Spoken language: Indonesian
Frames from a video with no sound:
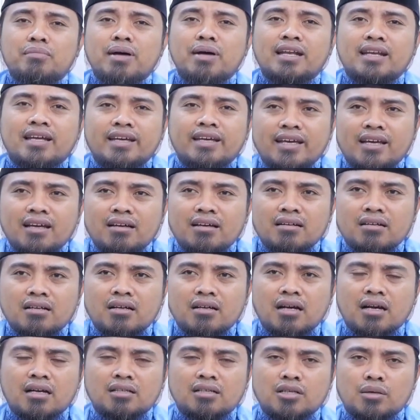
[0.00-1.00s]
makna ya.
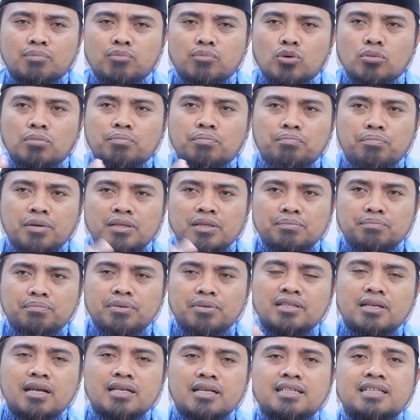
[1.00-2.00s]
Adapun
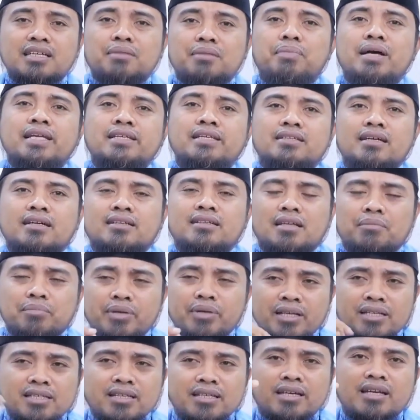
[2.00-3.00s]
penjelasannya panjang tapi
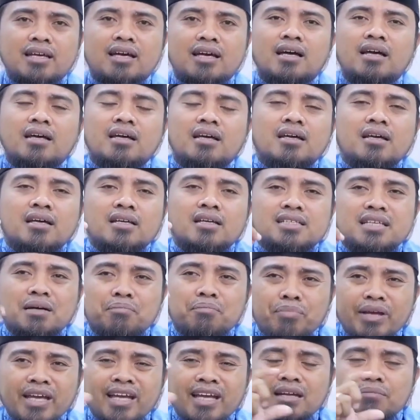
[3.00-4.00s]
ini saya
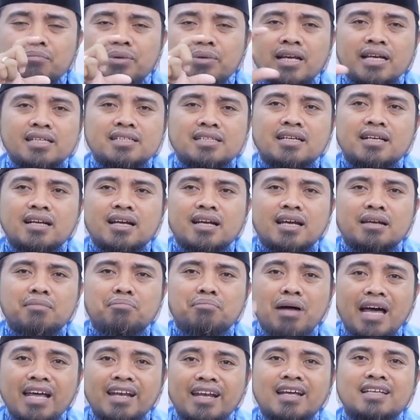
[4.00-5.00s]
sampaikan berdasarkan
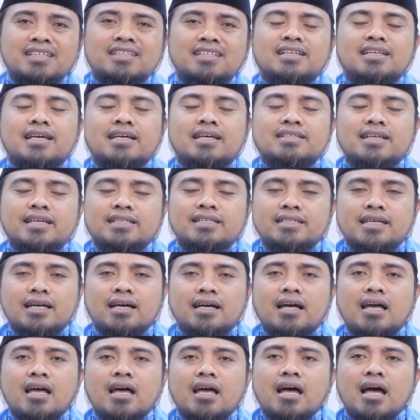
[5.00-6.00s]
maknanya
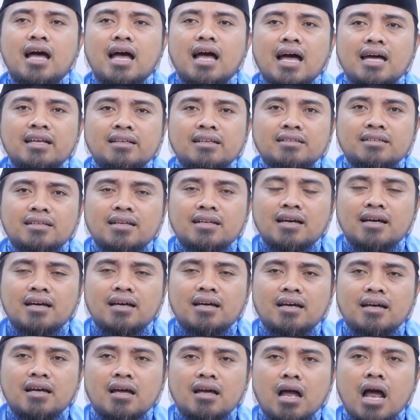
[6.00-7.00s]
saja.
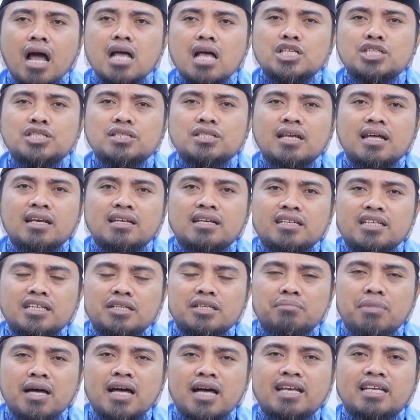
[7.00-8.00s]
Anna aslal
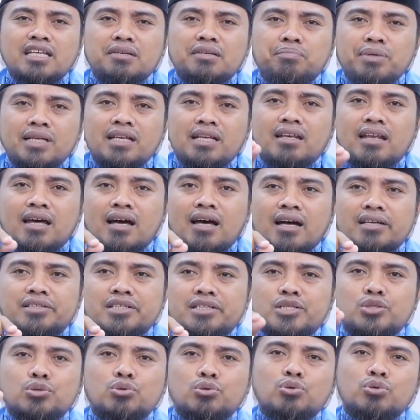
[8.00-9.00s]
imani billah
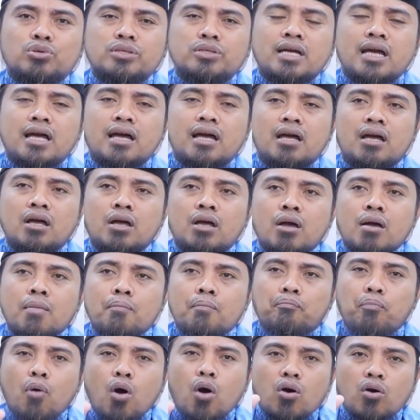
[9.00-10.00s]
sesungguhnya
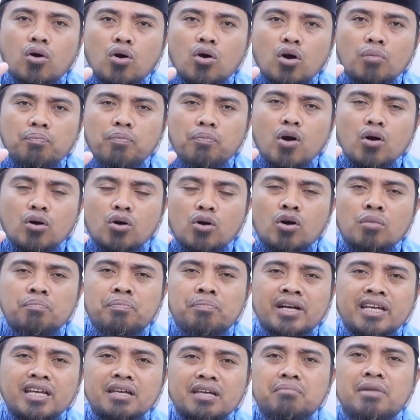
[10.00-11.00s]
pokok-pokok
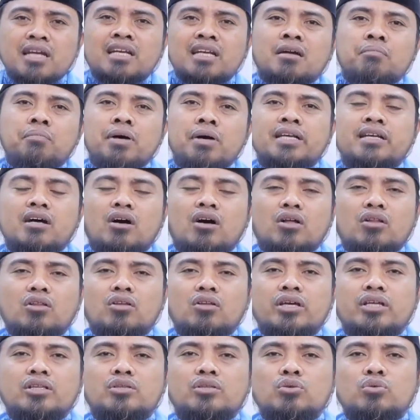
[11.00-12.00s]
beriman kepada
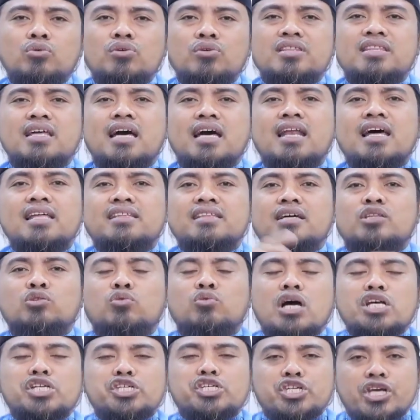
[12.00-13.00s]
Allah itu salah
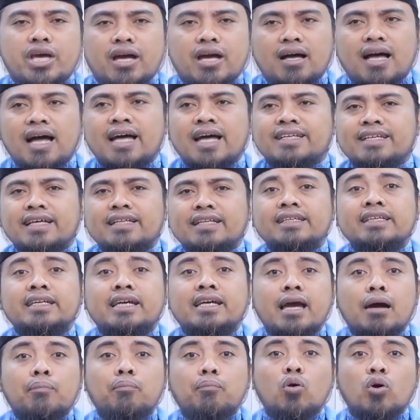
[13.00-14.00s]
satu asya. Ada
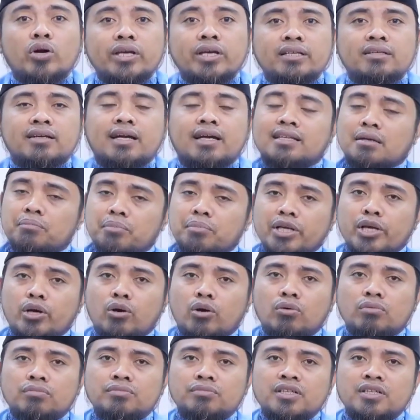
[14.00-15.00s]
tiga poin kata beliau.